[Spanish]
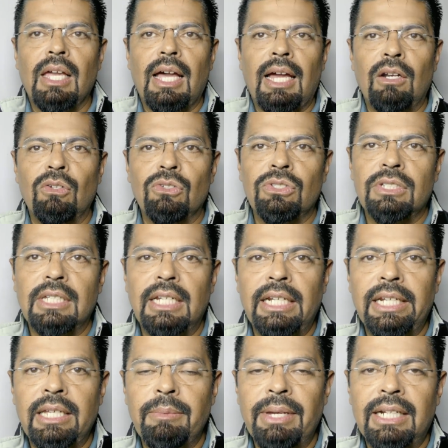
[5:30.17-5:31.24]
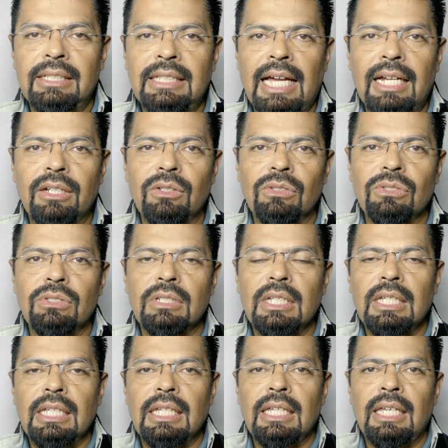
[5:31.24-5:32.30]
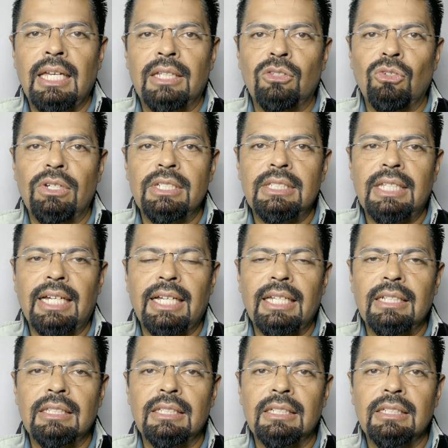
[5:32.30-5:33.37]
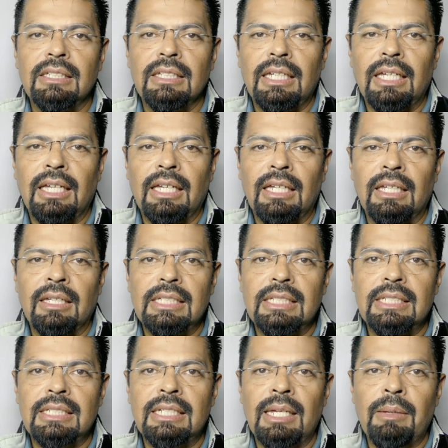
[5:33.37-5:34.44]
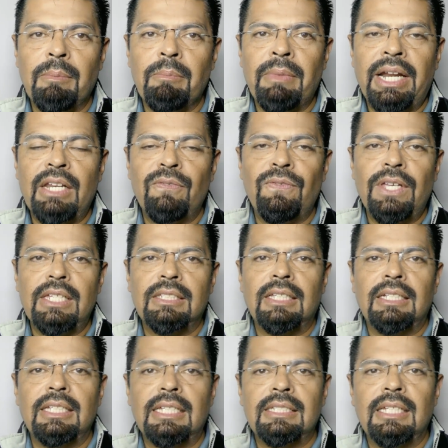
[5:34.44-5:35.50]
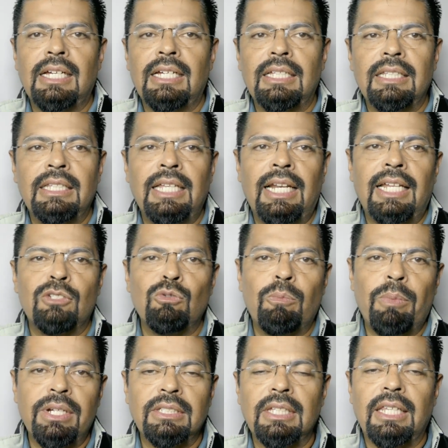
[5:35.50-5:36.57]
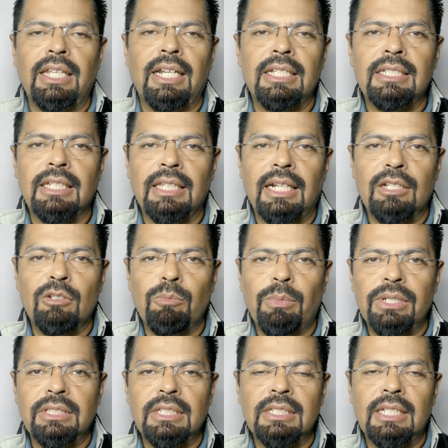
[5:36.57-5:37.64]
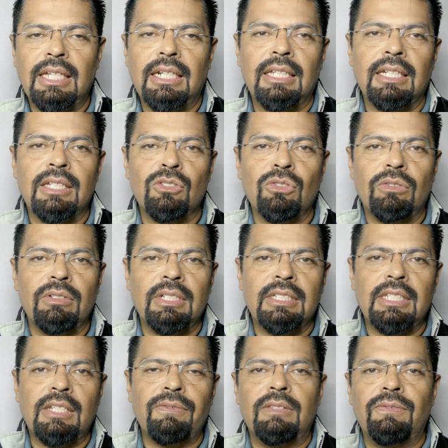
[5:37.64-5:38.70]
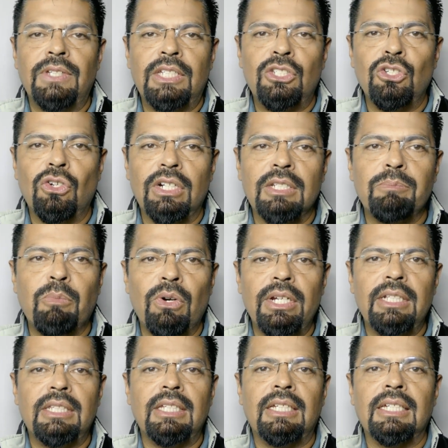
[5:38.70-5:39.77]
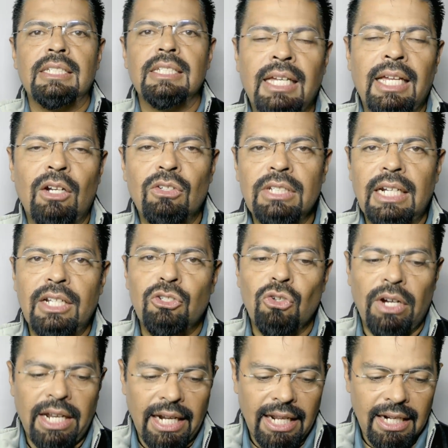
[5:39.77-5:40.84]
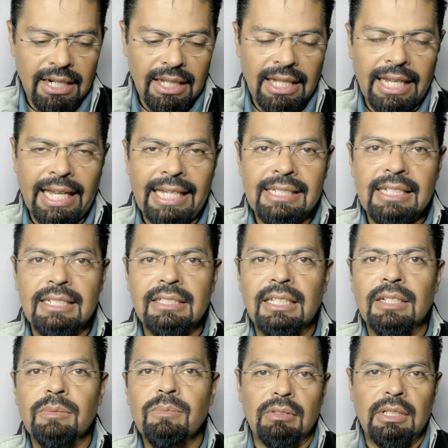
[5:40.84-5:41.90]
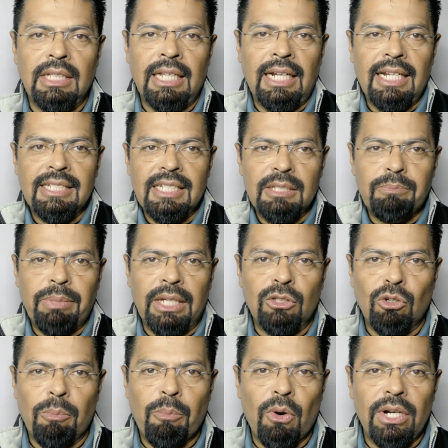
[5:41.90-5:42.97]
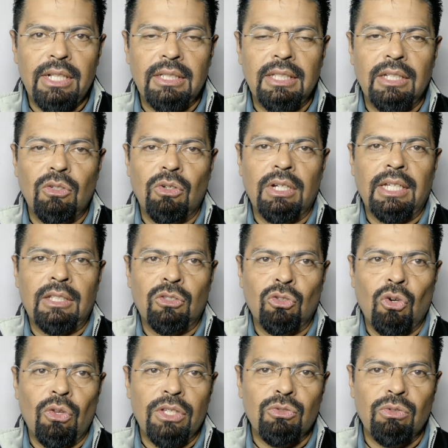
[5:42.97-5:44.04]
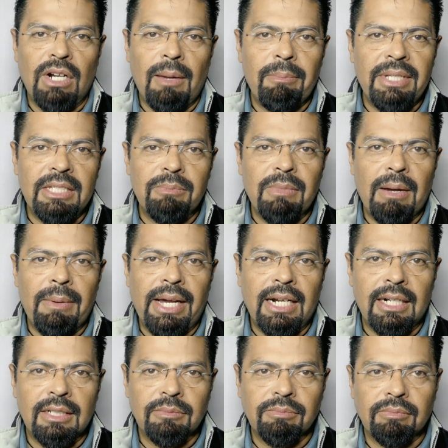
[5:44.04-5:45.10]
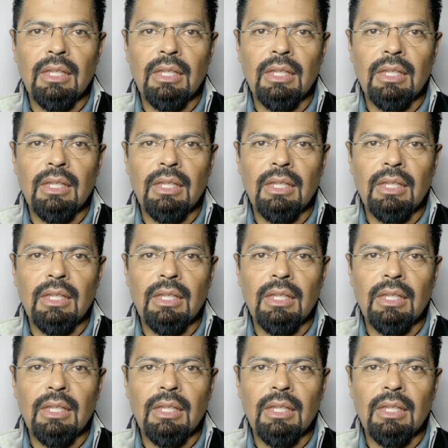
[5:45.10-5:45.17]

a los libertarios y a toda esta gente que se manifiestan ya sea de la supuesta derecha, de la supuesta izquierda, que son estas ficciones políticas que nos han hecho creer que existen, en ese espectro político que todo es una misma barra,